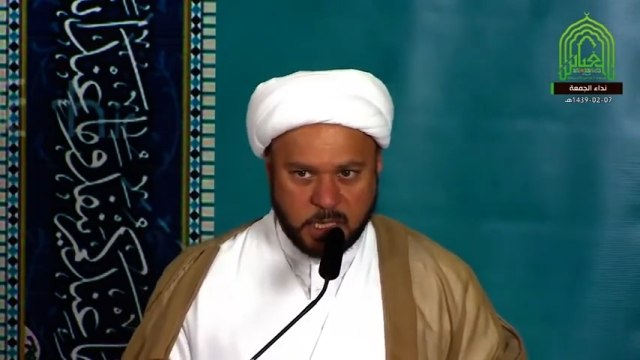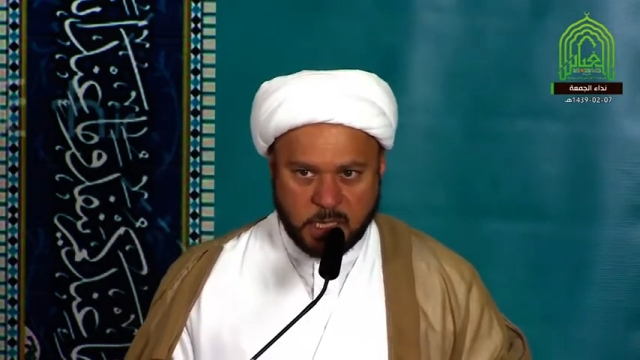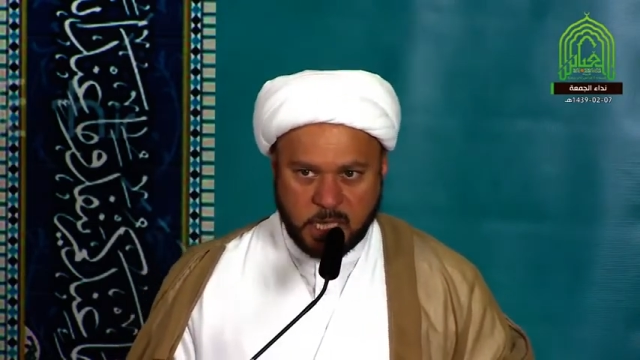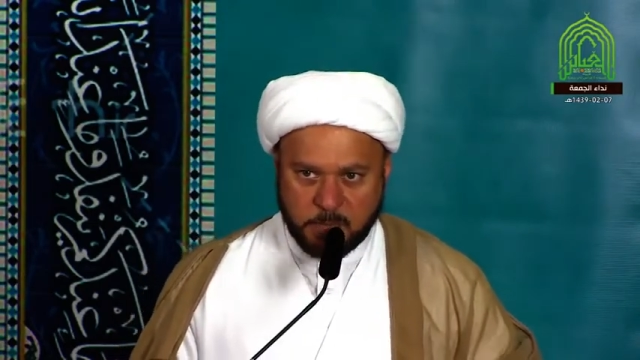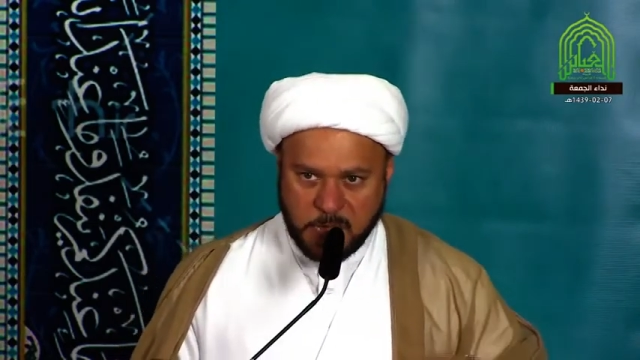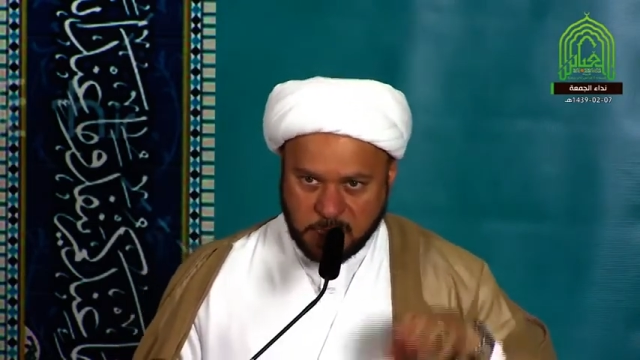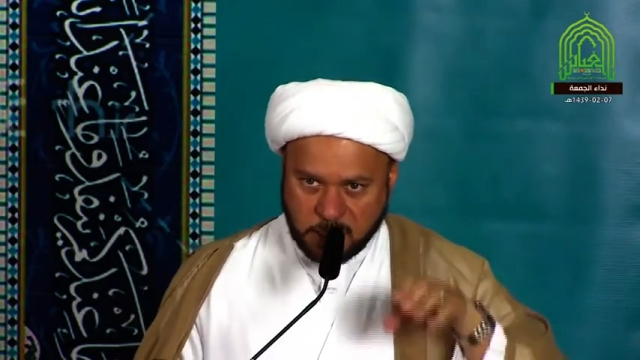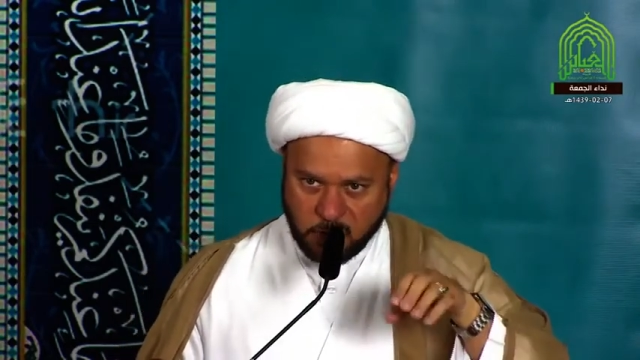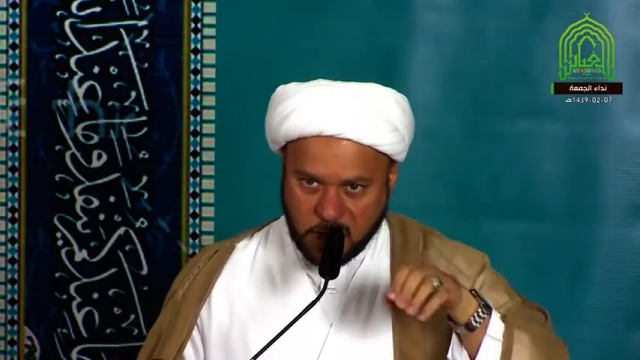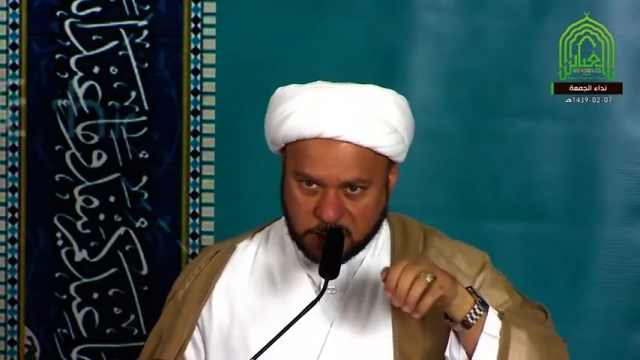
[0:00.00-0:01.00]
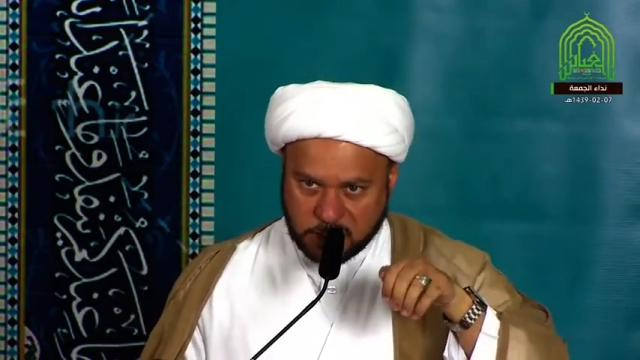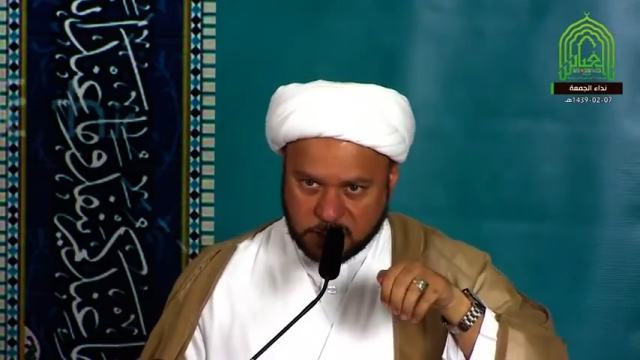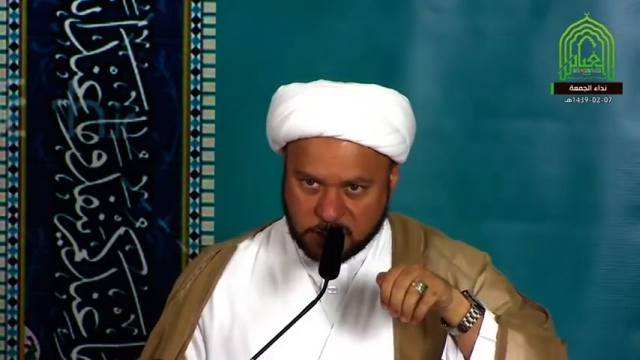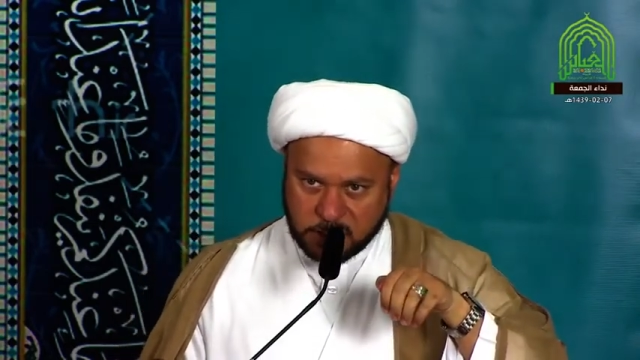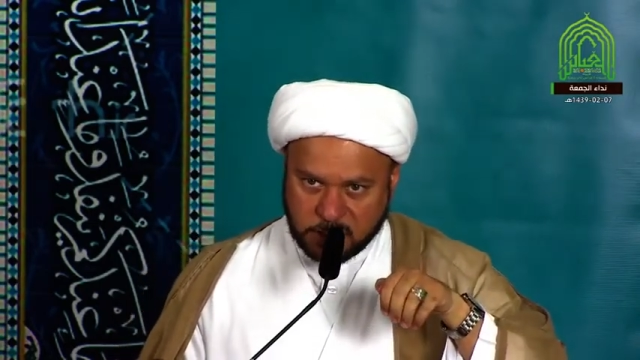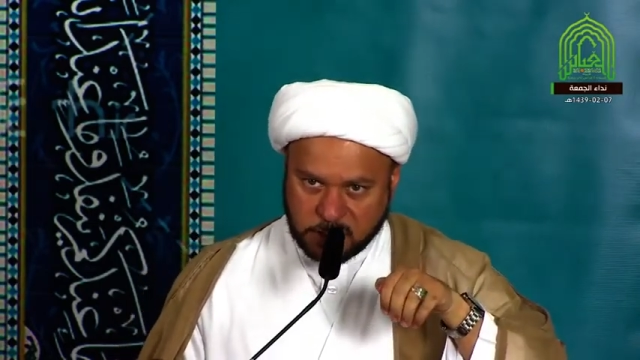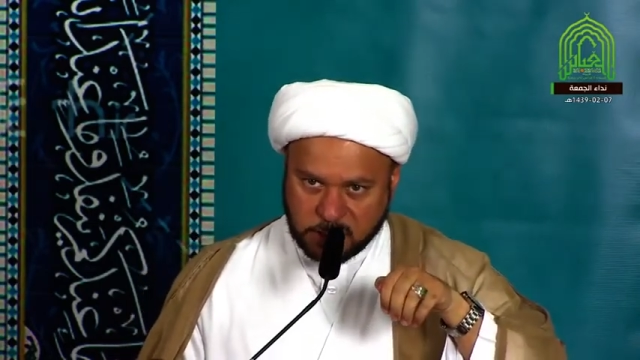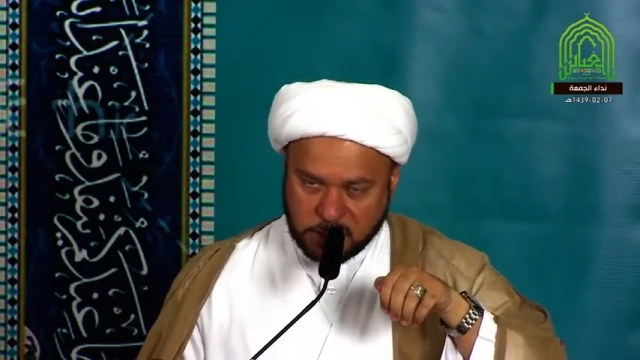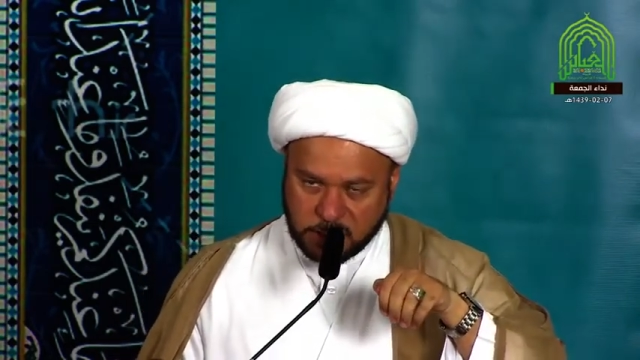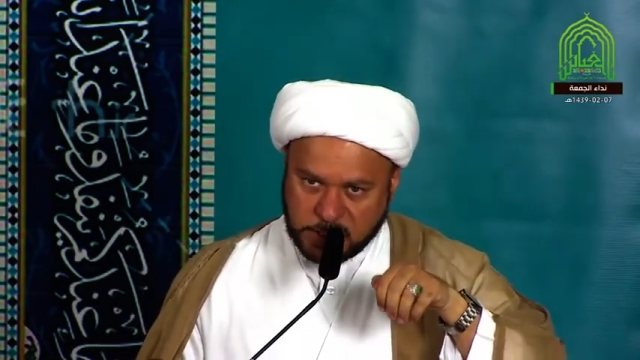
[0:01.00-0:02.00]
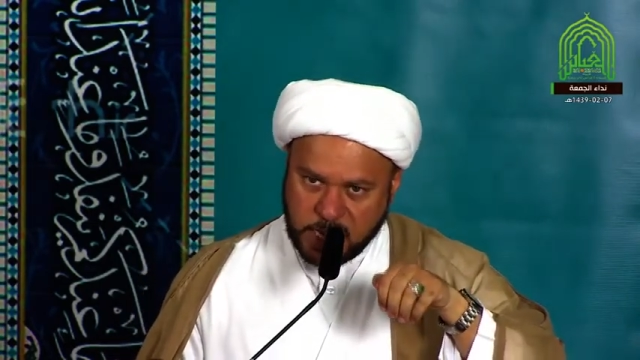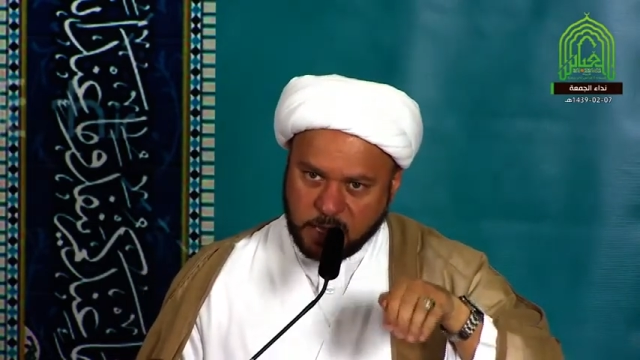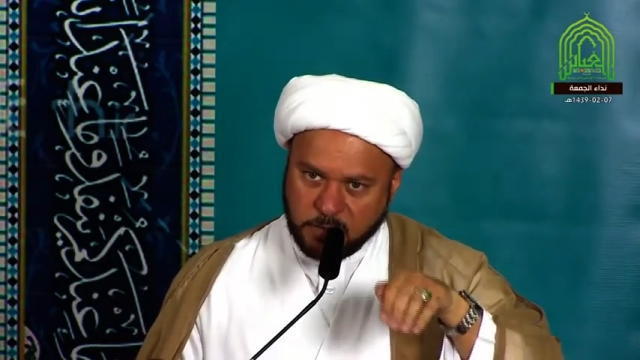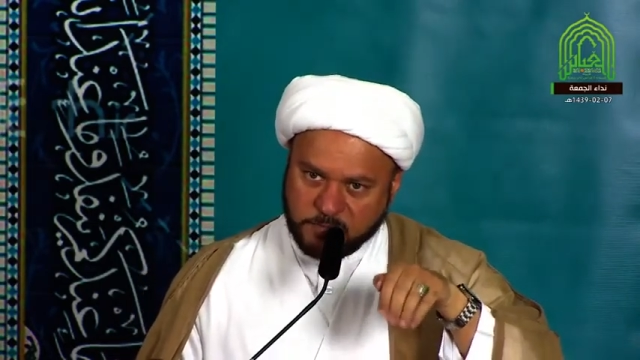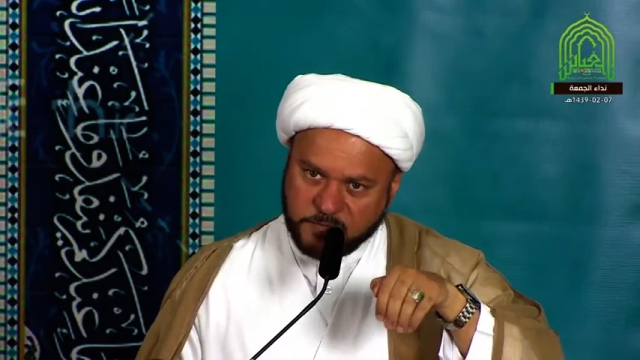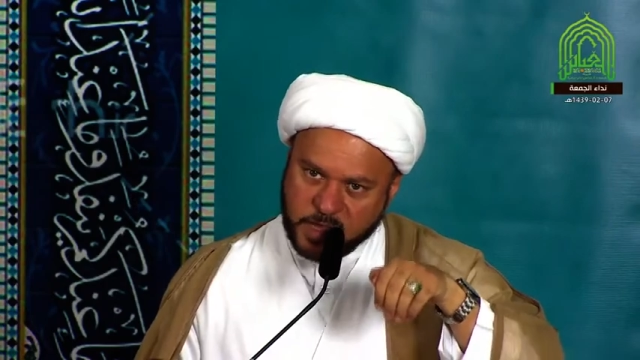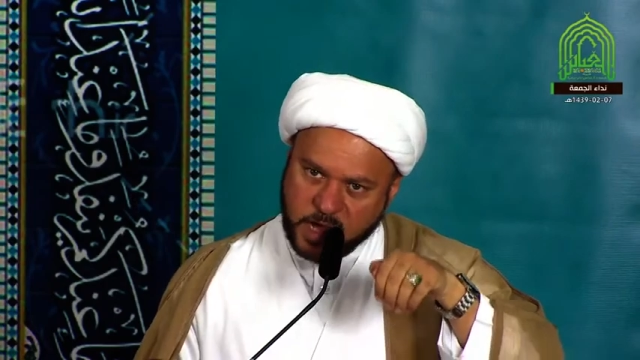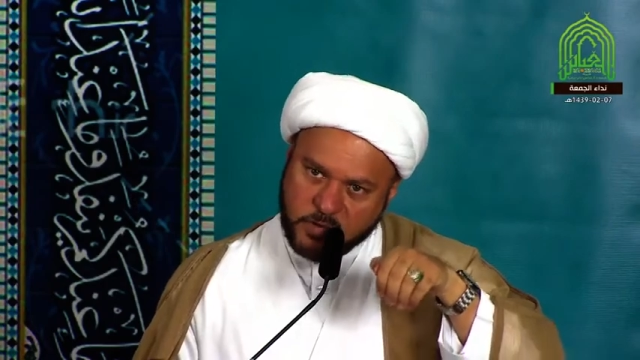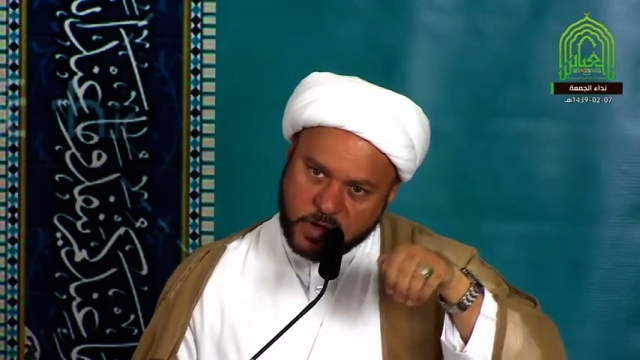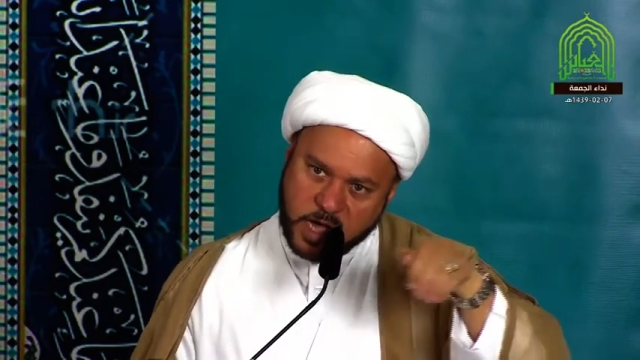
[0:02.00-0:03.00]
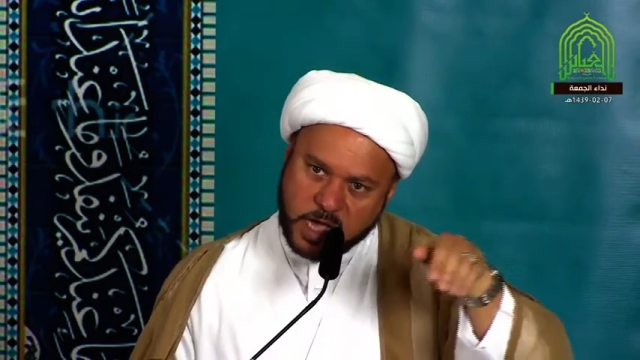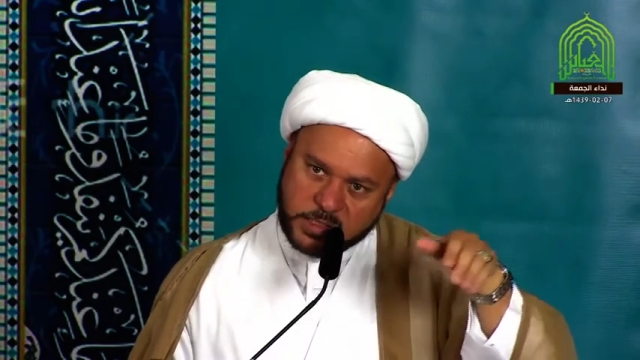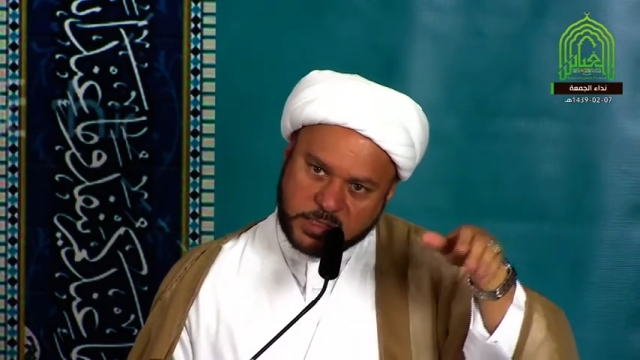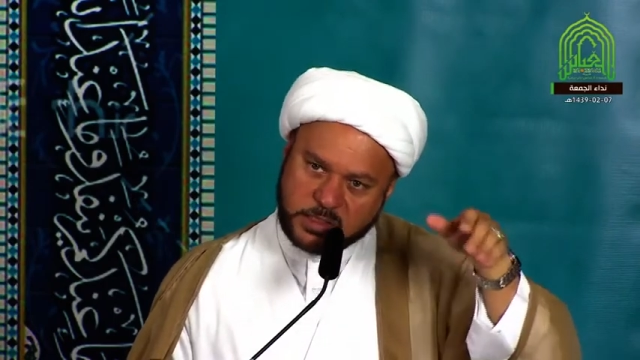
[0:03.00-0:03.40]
هم هذا الوقت يزاحم فيه أوقات